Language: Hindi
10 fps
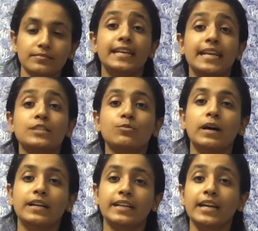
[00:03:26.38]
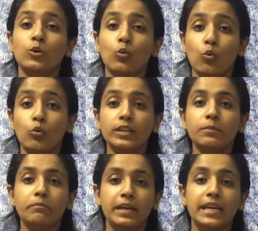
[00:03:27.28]
नेक्स्ट पार्ट है कोर्ट
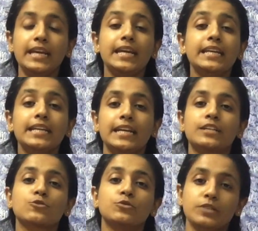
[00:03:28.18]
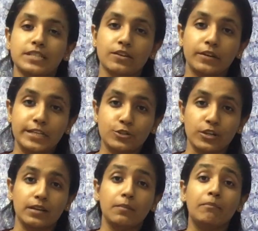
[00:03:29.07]
में इन इट्स
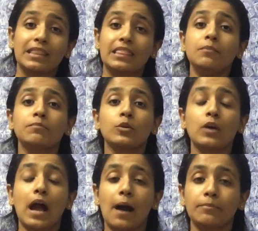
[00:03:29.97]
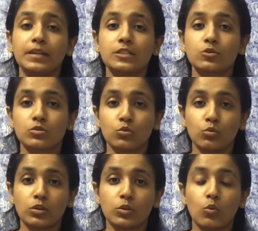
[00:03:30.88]
डिस्क्रिशन मतलब आपने
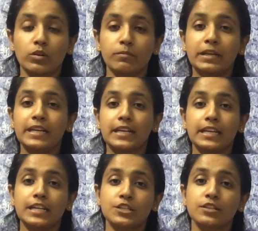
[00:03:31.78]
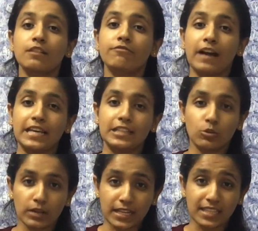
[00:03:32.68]
सूट कोर्ट में डिक्लेरेशन का फाइल
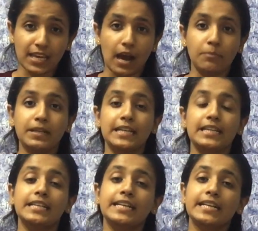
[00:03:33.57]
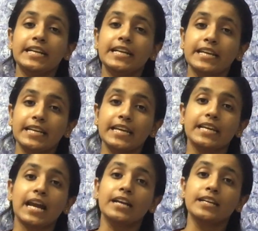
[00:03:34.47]
तो कर दिया अब डिक्लेरेटरी डिग्री
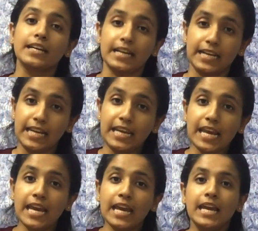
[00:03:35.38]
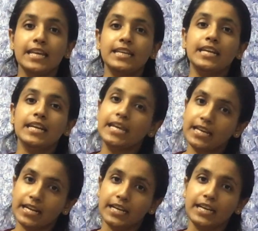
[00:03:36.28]
ग्रांट करनी है या नहीं
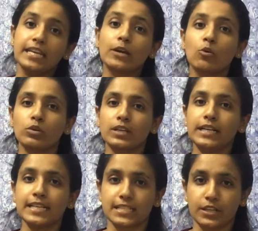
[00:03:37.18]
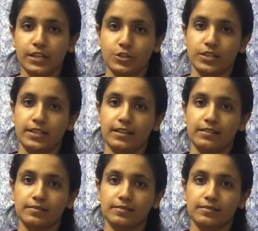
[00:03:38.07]
करनी ये कोर्ट का डिस्क्रिशन है